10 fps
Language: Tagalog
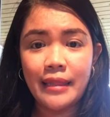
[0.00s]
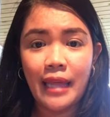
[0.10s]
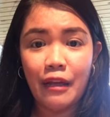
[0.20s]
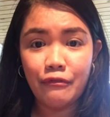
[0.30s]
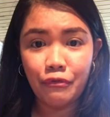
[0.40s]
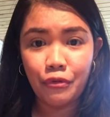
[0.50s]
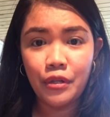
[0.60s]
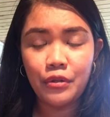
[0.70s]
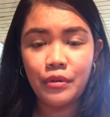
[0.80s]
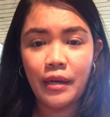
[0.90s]

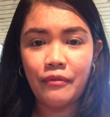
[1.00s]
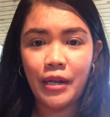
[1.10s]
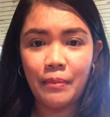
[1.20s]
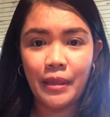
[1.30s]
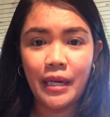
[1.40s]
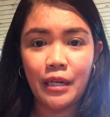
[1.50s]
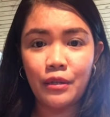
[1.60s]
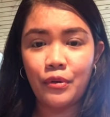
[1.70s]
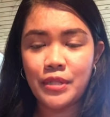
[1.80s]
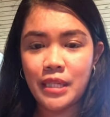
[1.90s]
thankful to the Philippine
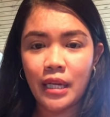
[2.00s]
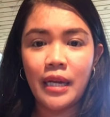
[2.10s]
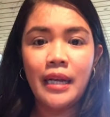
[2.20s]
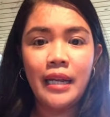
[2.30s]
Diagnostic